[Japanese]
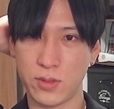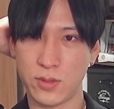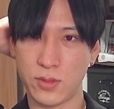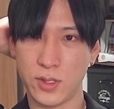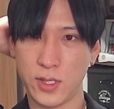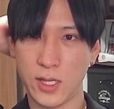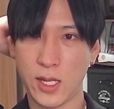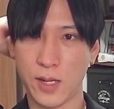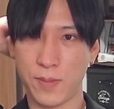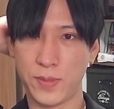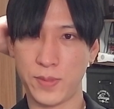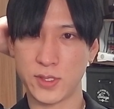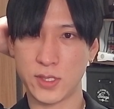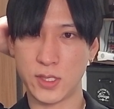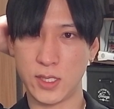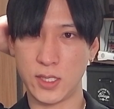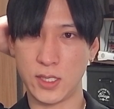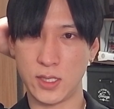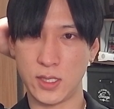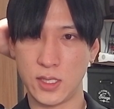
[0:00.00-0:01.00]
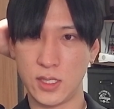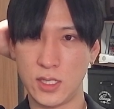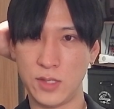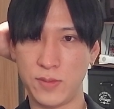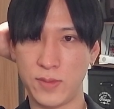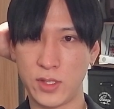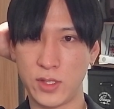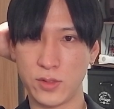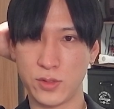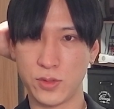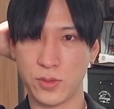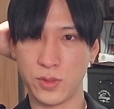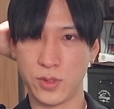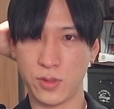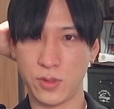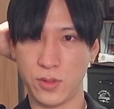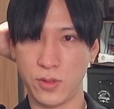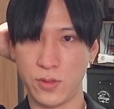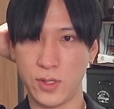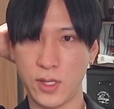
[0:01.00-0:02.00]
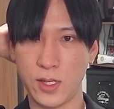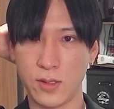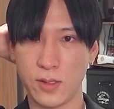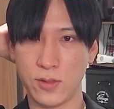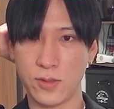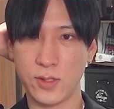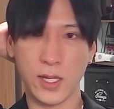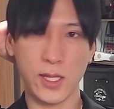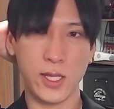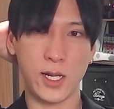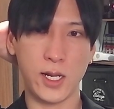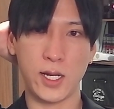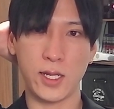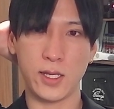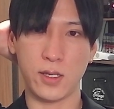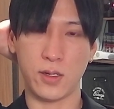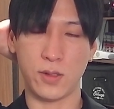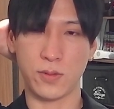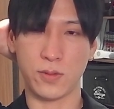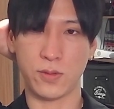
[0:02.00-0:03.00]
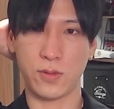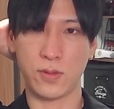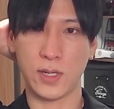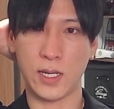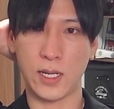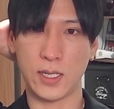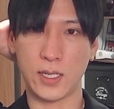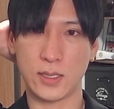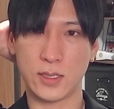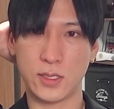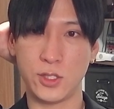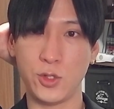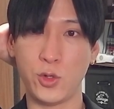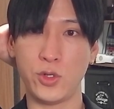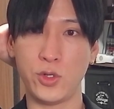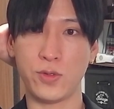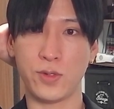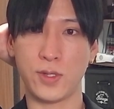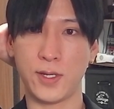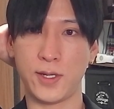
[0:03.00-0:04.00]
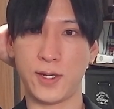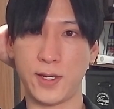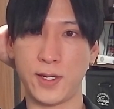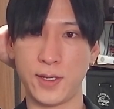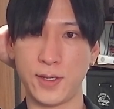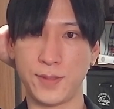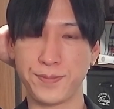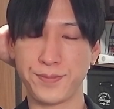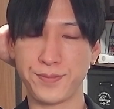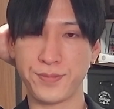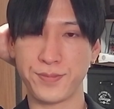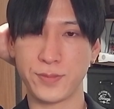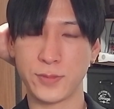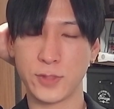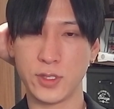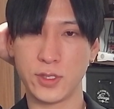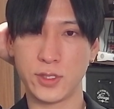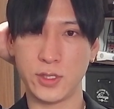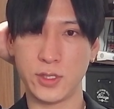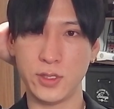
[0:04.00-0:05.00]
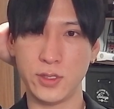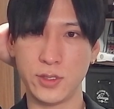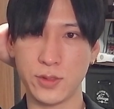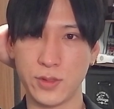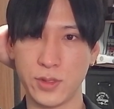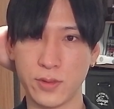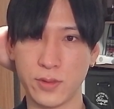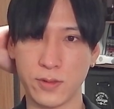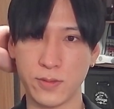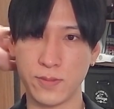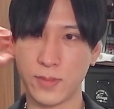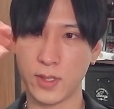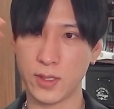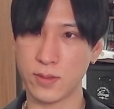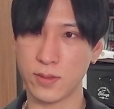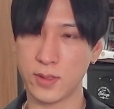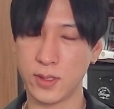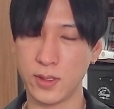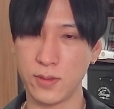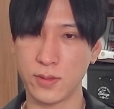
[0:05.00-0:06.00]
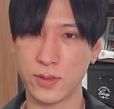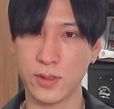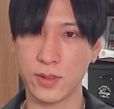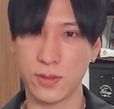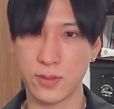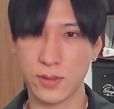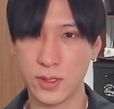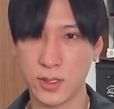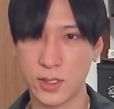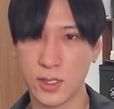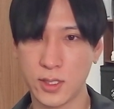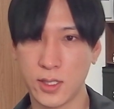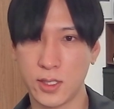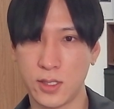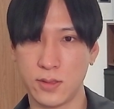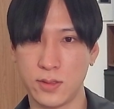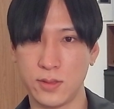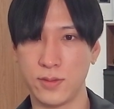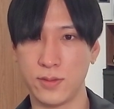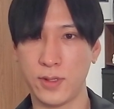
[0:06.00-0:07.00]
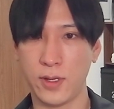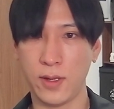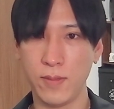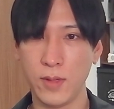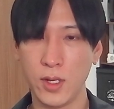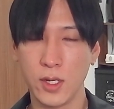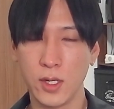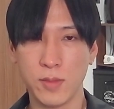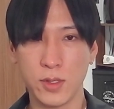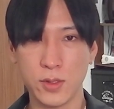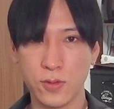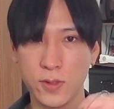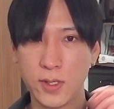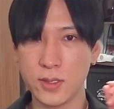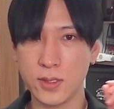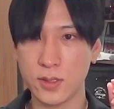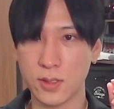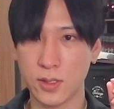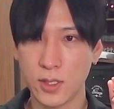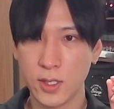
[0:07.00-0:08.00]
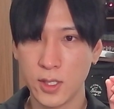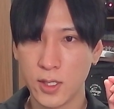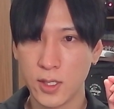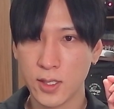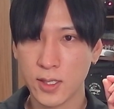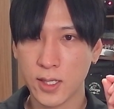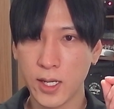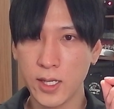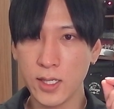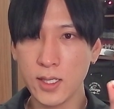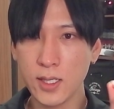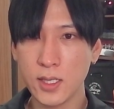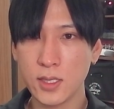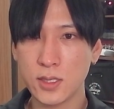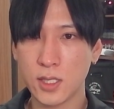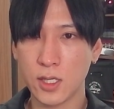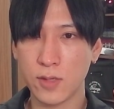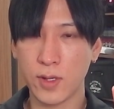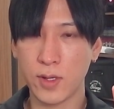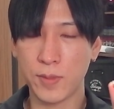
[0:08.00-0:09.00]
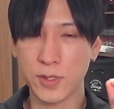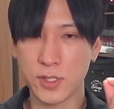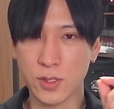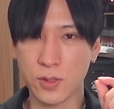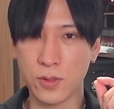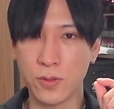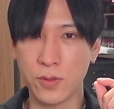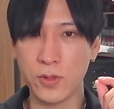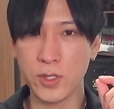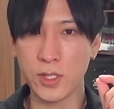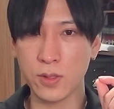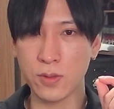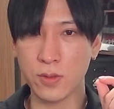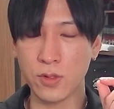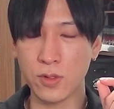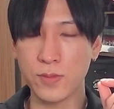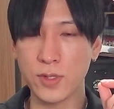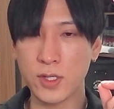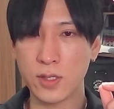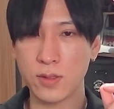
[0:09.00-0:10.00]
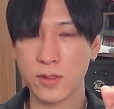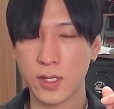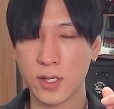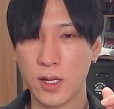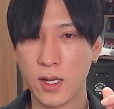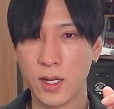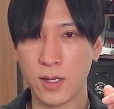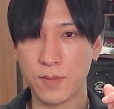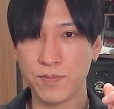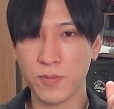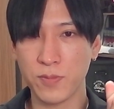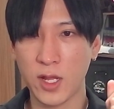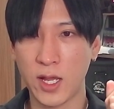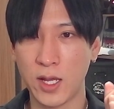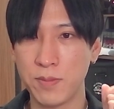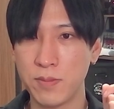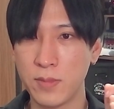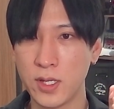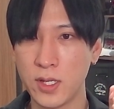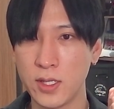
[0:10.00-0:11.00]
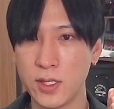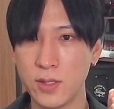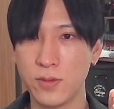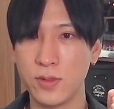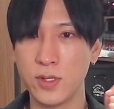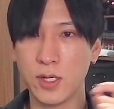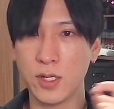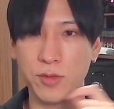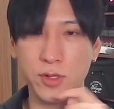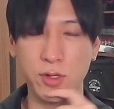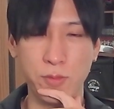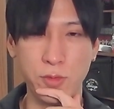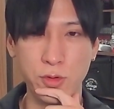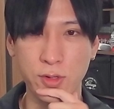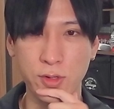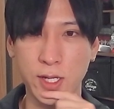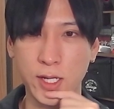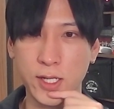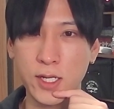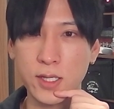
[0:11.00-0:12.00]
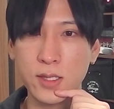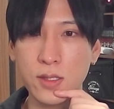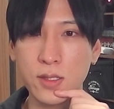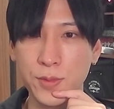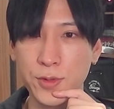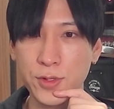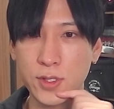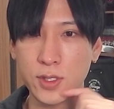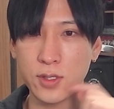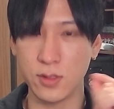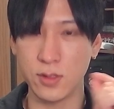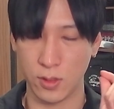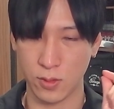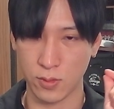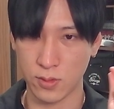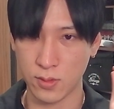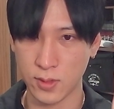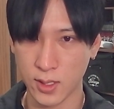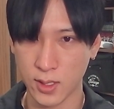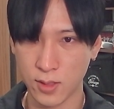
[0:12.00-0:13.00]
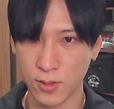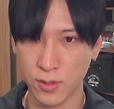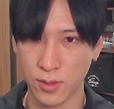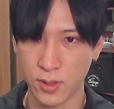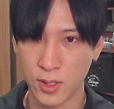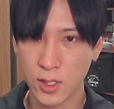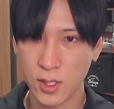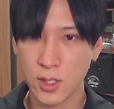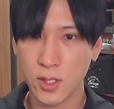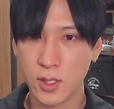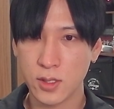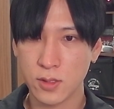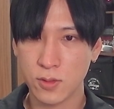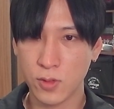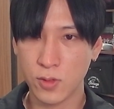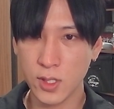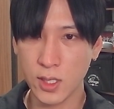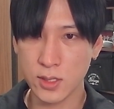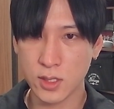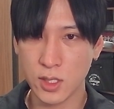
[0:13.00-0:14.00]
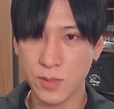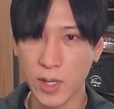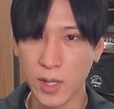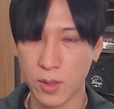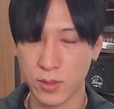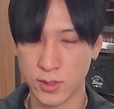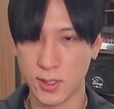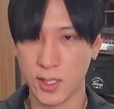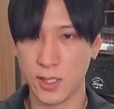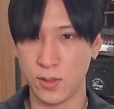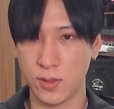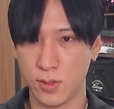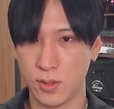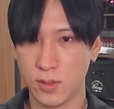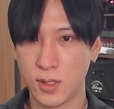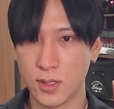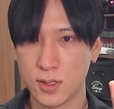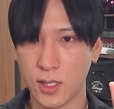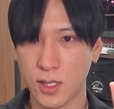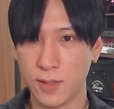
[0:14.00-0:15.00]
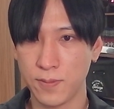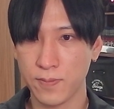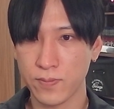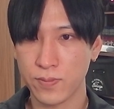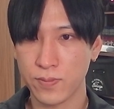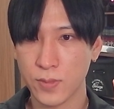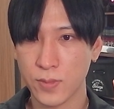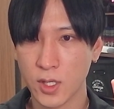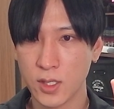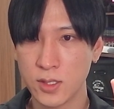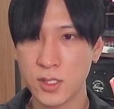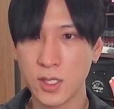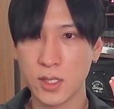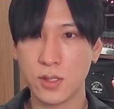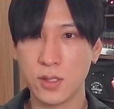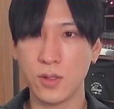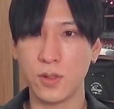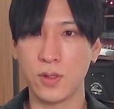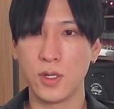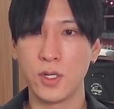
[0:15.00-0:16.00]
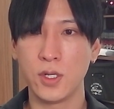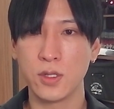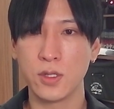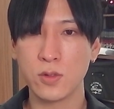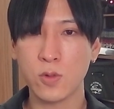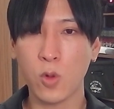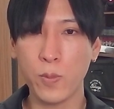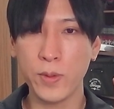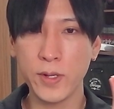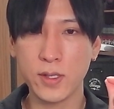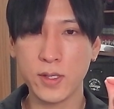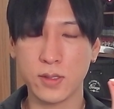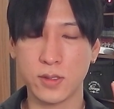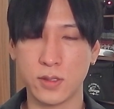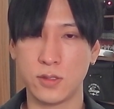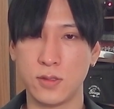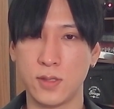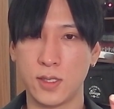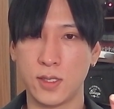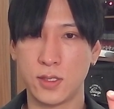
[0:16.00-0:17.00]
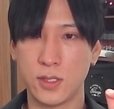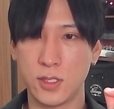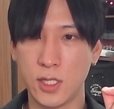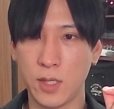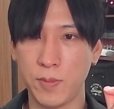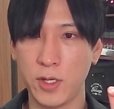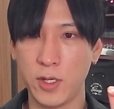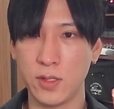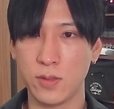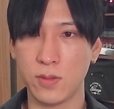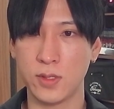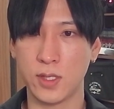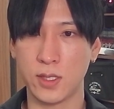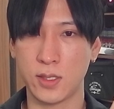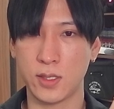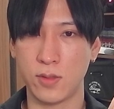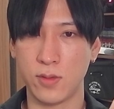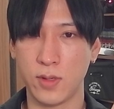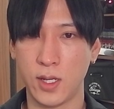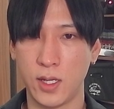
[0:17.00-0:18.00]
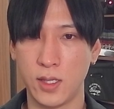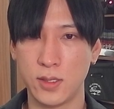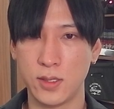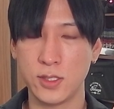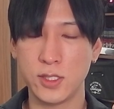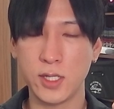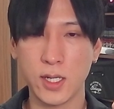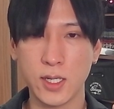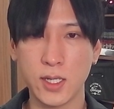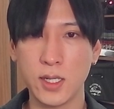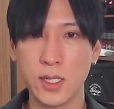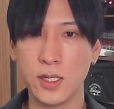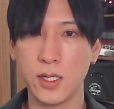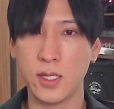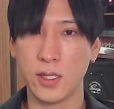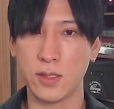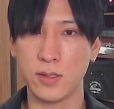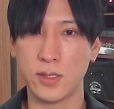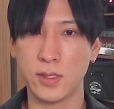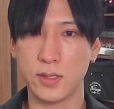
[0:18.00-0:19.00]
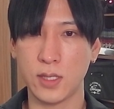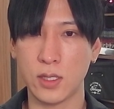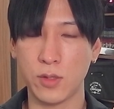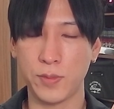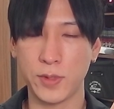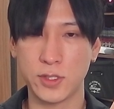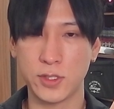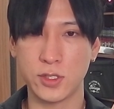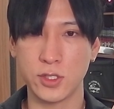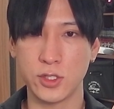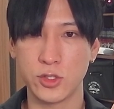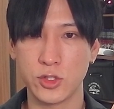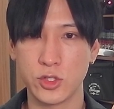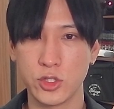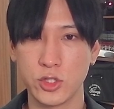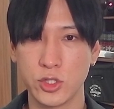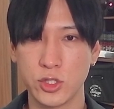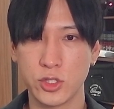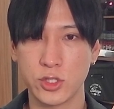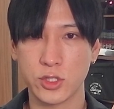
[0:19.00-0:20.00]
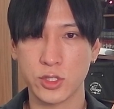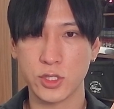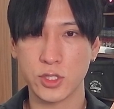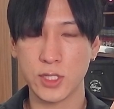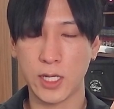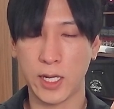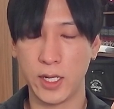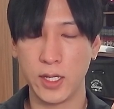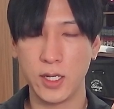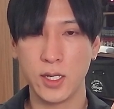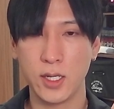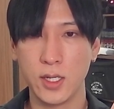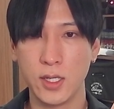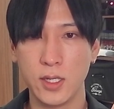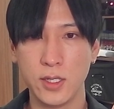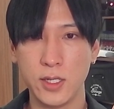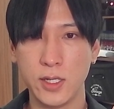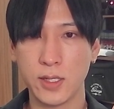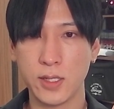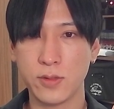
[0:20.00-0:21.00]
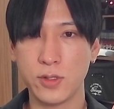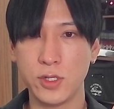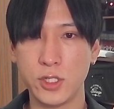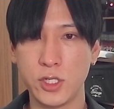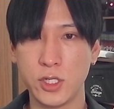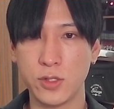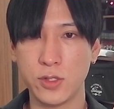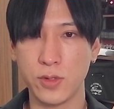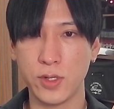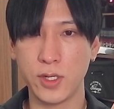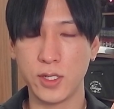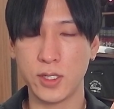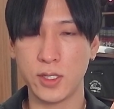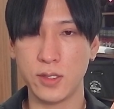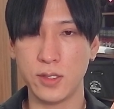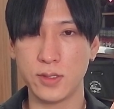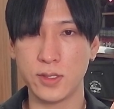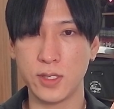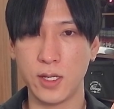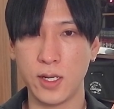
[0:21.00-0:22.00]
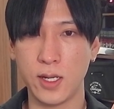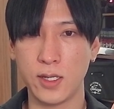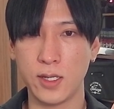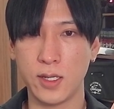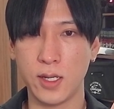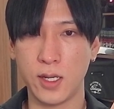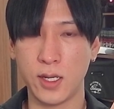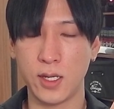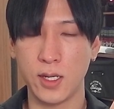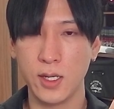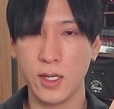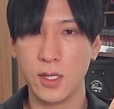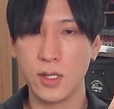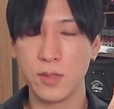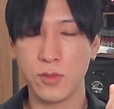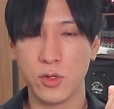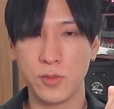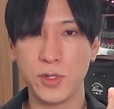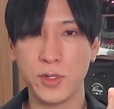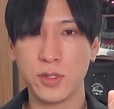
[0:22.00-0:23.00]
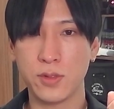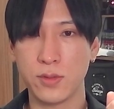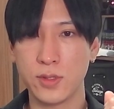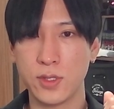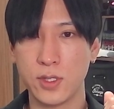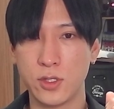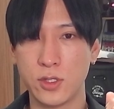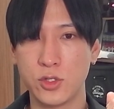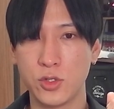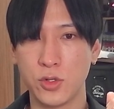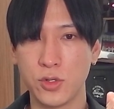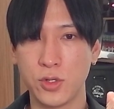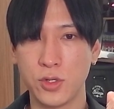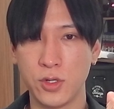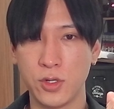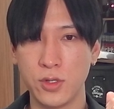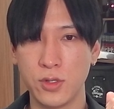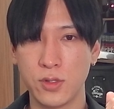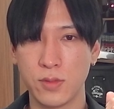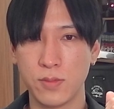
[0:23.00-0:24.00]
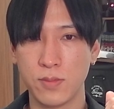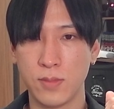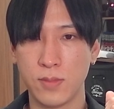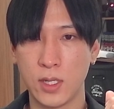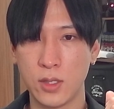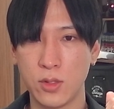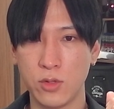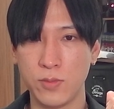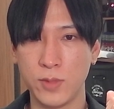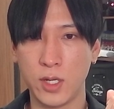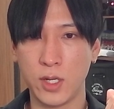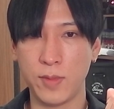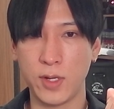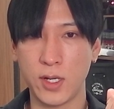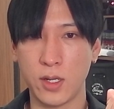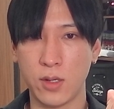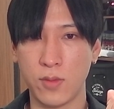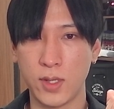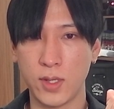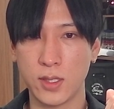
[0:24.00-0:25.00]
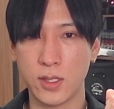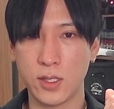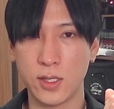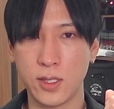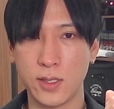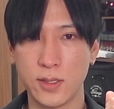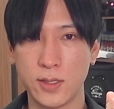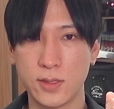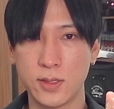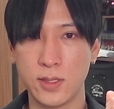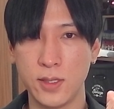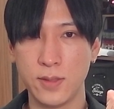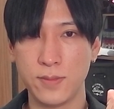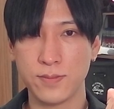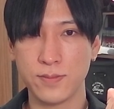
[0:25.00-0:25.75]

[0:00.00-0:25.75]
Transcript: にね、やっぱし今の状況ゆ委ねられてるところが強いので、慎重に今晩の値、動きを追っていきたいですよね。まあ、とりあえず、海外勢はやっぱしこういったところを見てるから、あんまり日本株ではおもろないねって思ってるってところだけを、とりあえず今は押さえに乗ってください。じゃあ今日、トピックスはちなみにどうだったのか、若干下落ですね、トピックス。200日移動平均線ラインで揉み込んでる状況。窓埋めはまだ終わってないですね。